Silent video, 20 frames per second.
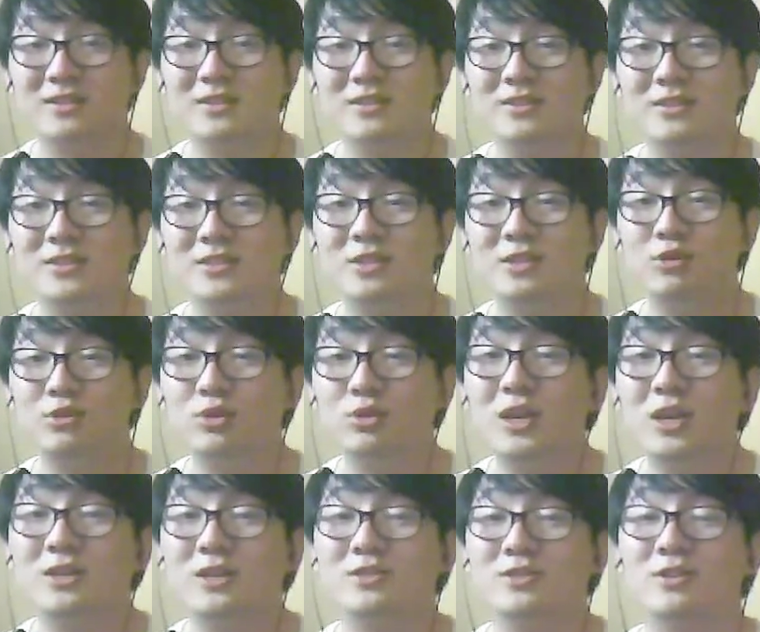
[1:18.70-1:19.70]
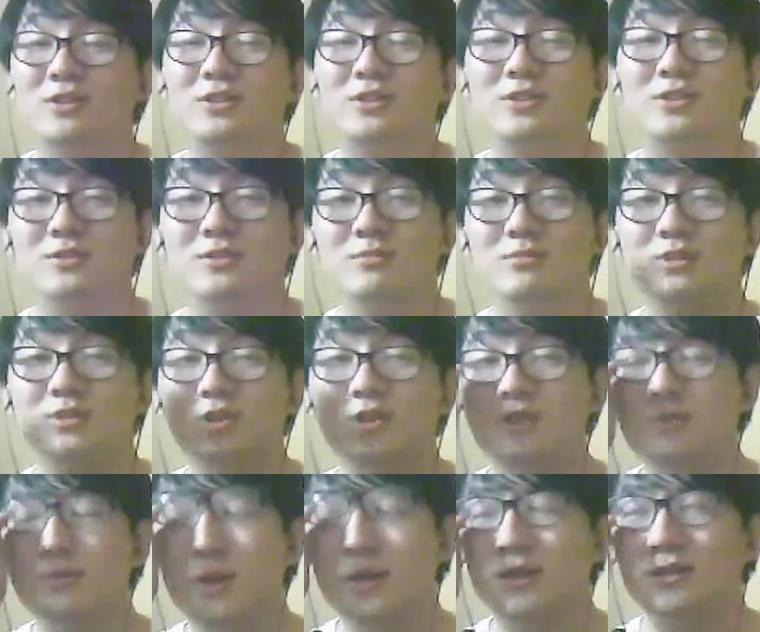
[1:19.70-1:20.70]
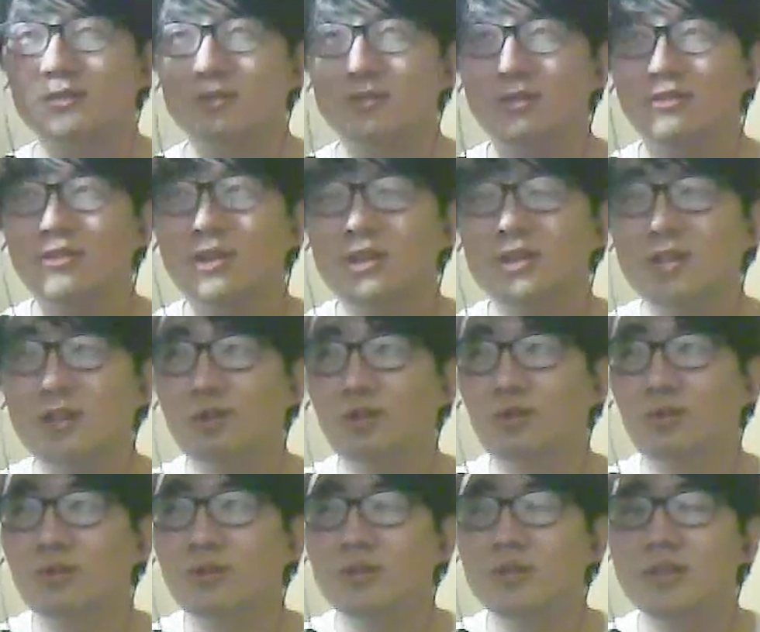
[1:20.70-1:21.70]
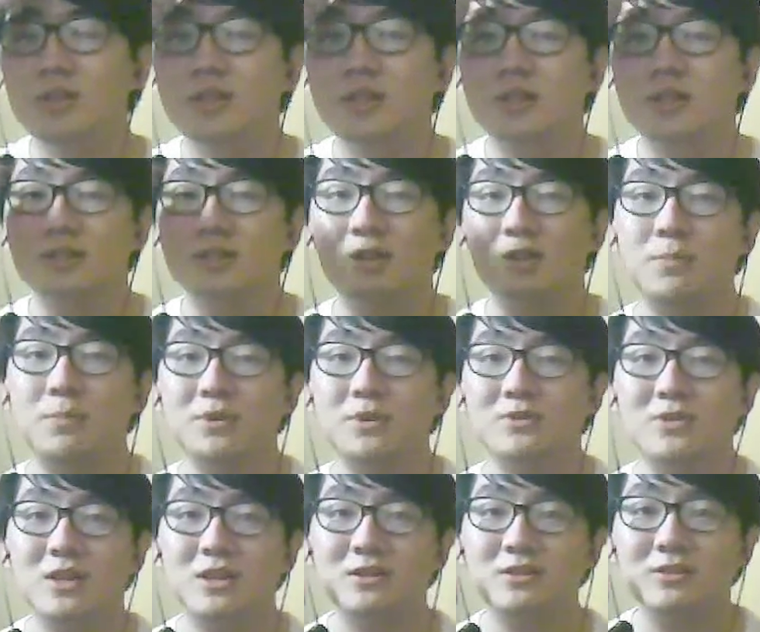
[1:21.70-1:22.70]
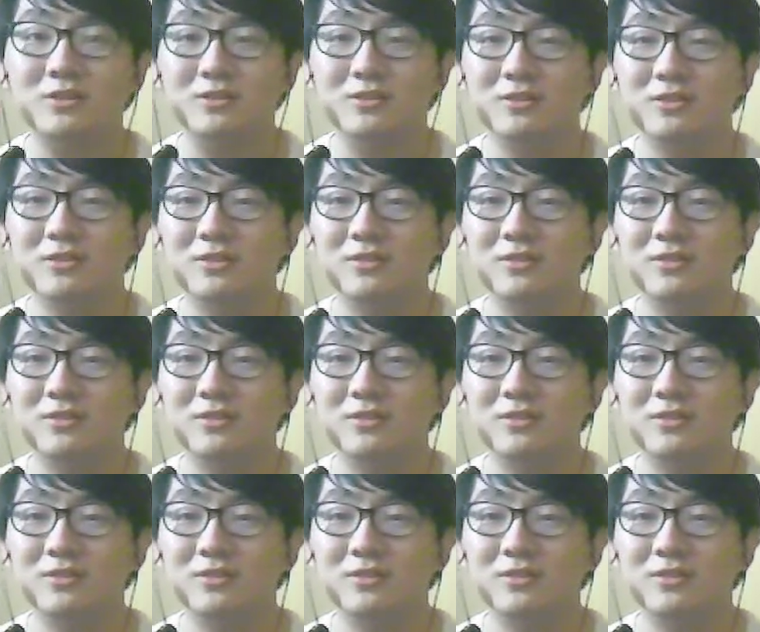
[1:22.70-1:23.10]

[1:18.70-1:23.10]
그 신교대에서 처음에 그 전화할 때도 첫 번째는